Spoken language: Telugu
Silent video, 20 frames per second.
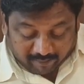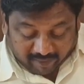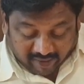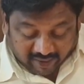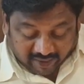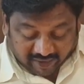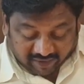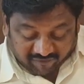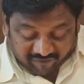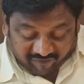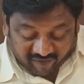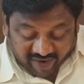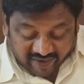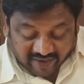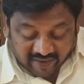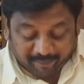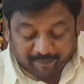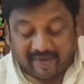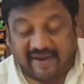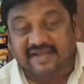మనకి
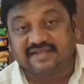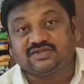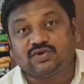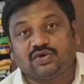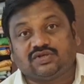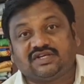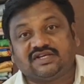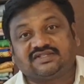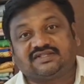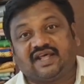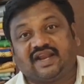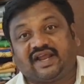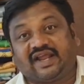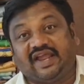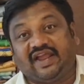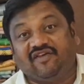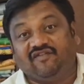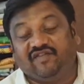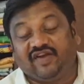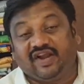ఫైనల్ ప్రైస్
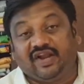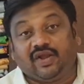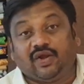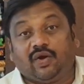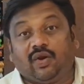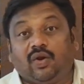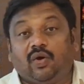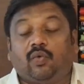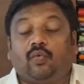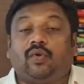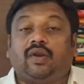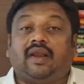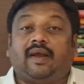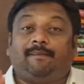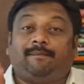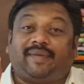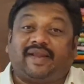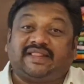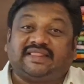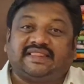వచ్చేసరికి ఈ వీడియోలో ఉన్న
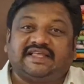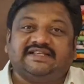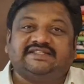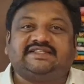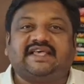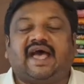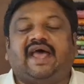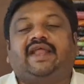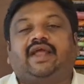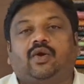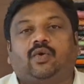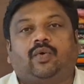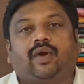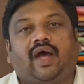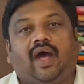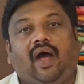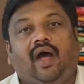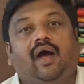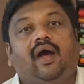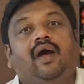ప్రతి శారీ
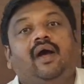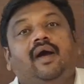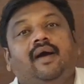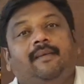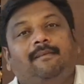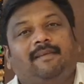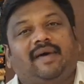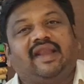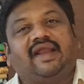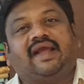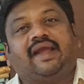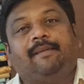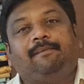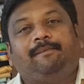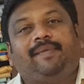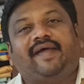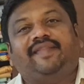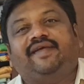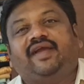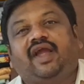కూడా మనకి
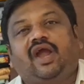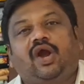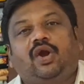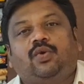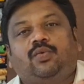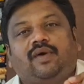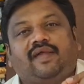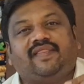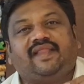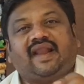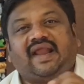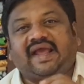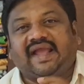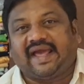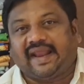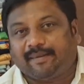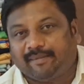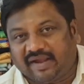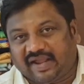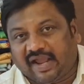పదిహేడు వందల
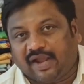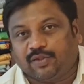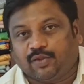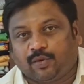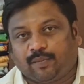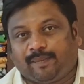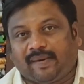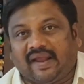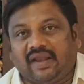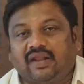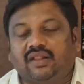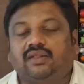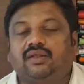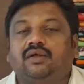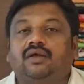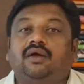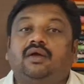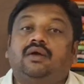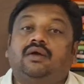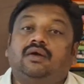ఎనభై ఐదు రూపాయలు
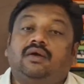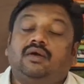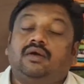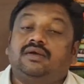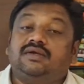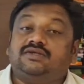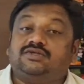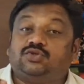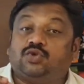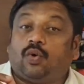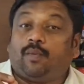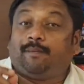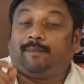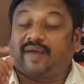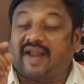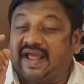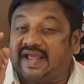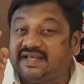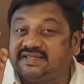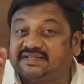సో
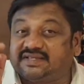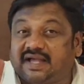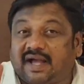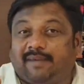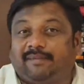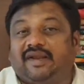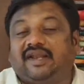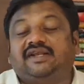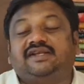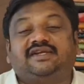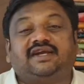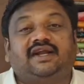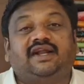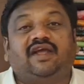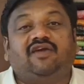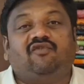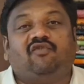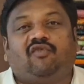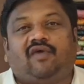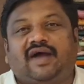ప్రైస్
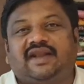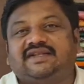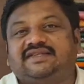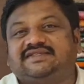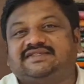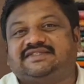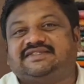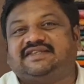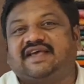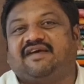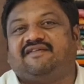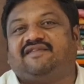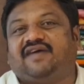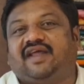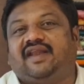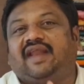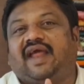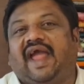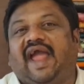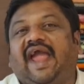గమనించండి వన్
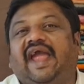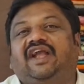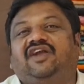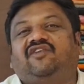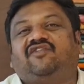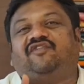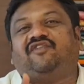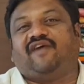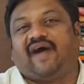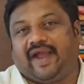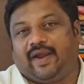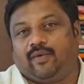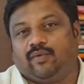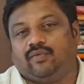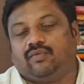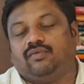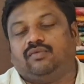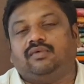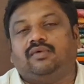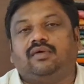సెవెన్ ఎయిట్ ఫైవ్
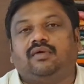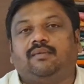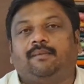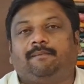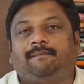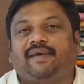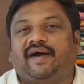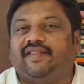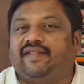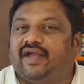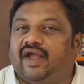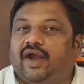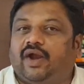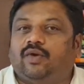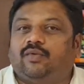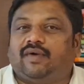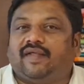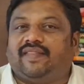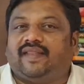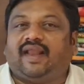
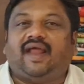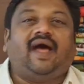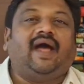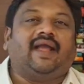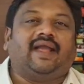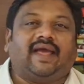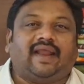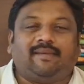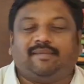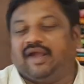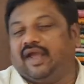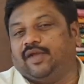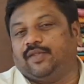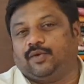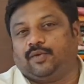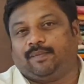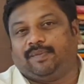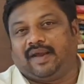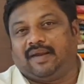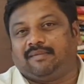పదిహేడు వందల ఎనభై ఐదు
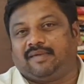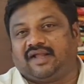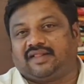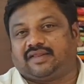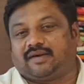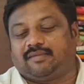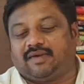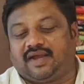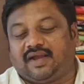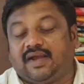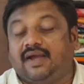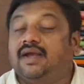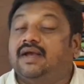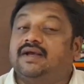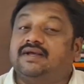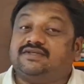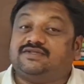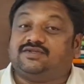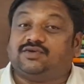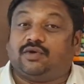రూపాయలు మాత్రమే
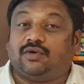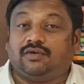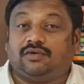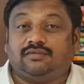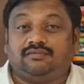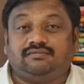సో